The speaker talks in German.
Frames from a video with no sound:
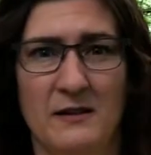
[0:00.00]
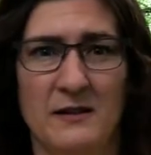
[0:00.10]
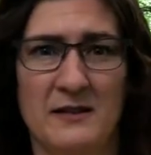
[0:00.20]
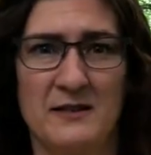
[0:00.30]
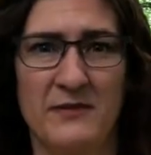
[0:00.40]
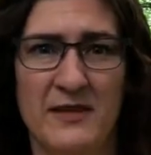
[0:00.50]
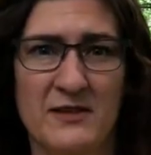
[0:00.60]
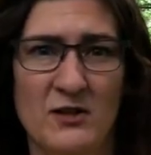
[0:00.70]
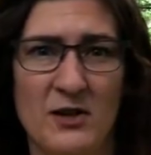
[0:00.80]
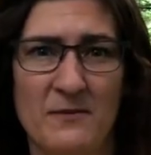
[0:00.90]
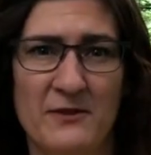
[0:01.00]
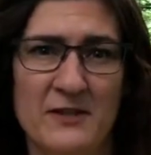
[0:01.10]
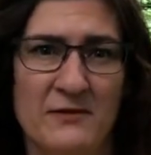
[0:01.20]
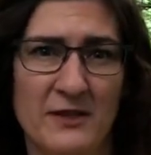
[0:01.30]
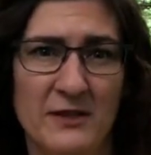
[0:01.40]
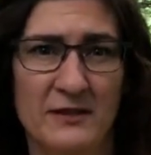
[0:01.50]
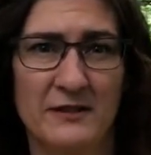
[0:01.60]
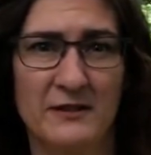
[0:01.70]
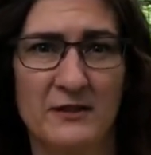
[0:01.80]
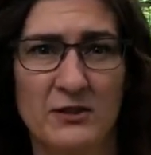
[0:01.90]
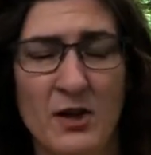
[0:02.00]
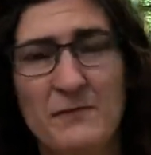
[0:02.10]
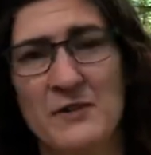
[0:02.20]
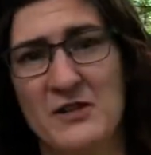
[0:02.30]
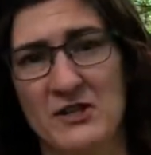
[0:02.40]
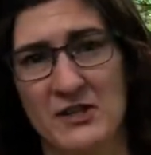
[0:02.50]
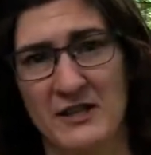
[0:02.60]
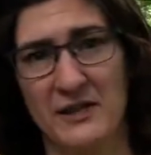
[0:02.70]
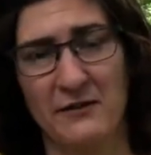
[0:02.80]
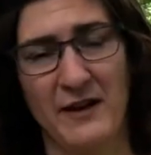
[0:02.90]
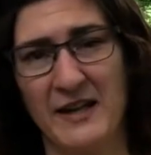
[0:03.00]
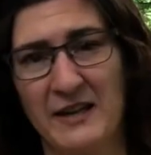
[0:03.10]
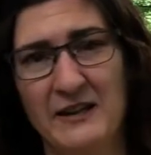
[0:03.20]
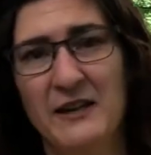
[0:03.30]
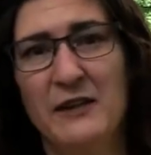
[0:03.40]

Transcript: das Fest kommt, was wir kommenden Sonntag feiern,